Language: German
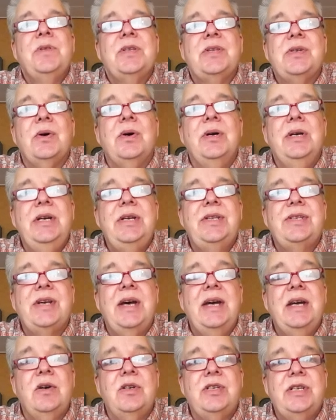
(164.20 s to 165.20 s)
So, ich
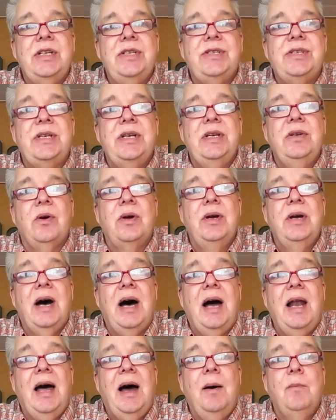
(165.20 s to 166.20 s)
zeige euch jetzt die neue
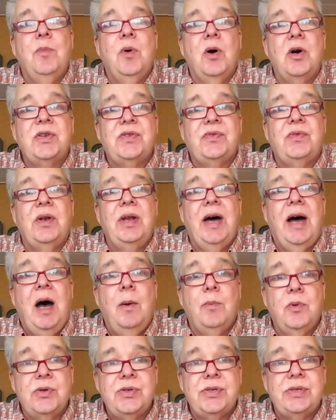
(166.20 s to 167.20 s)
Alarmbox von
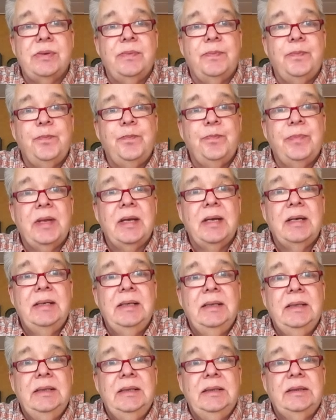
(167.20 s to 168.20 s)
Abus.
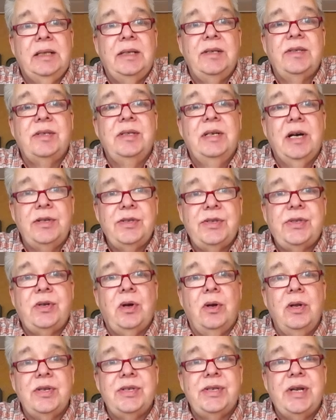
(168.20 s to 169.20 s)
Das ist ein ganz
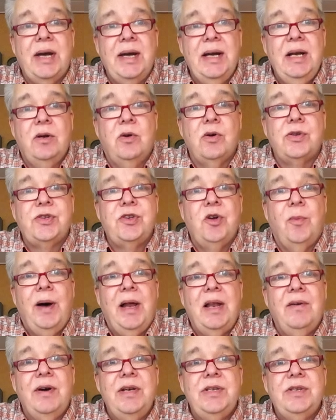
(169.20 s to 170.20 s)
tolles Teil, kostet
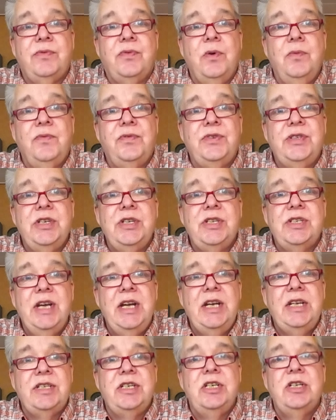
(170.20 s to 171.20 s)
normalerweise 50,
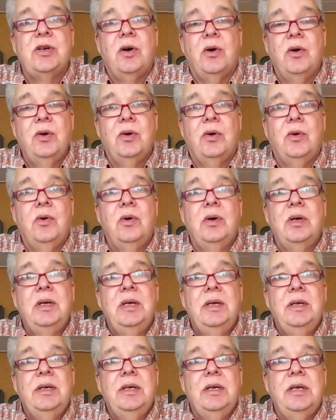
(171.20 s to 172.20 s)
60 Euro.
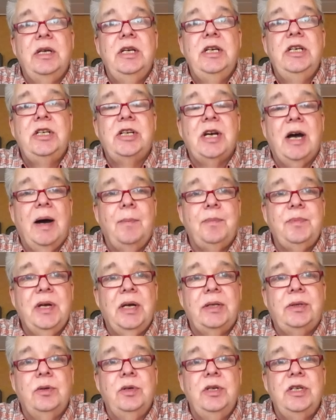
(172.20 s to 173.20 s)
Ich habe
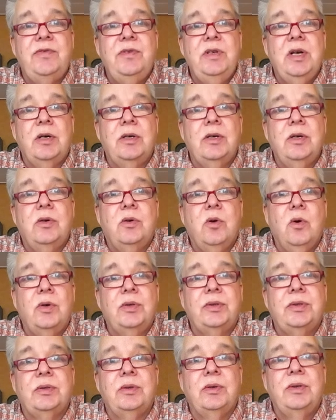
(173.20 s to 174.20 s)
natürlich wieder
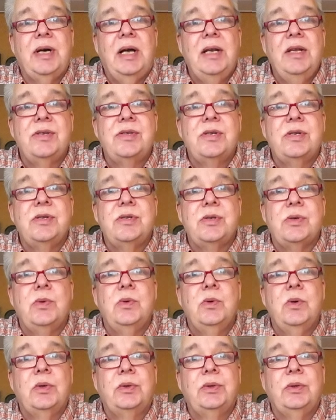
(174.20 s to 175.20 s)
geguckt und alles
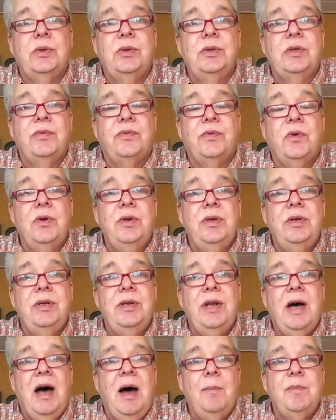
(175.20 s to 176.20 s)
gesucht und
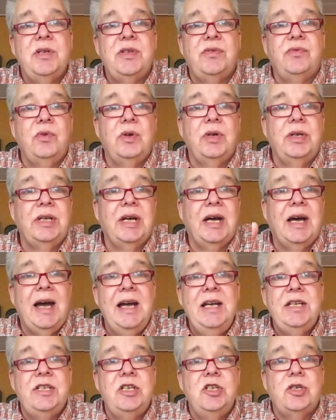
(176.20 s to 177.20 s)
gefunden. Habe ich es für
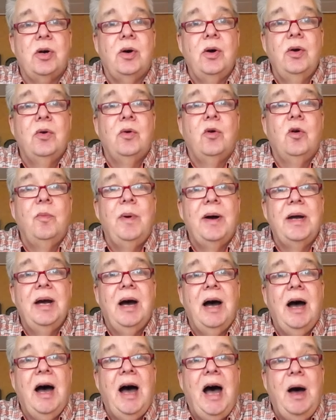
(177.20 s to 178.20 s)
30 Euro bei
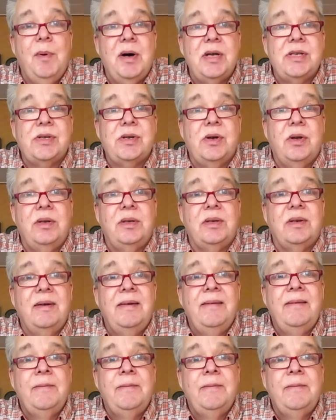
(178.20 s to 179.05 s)
Amazon.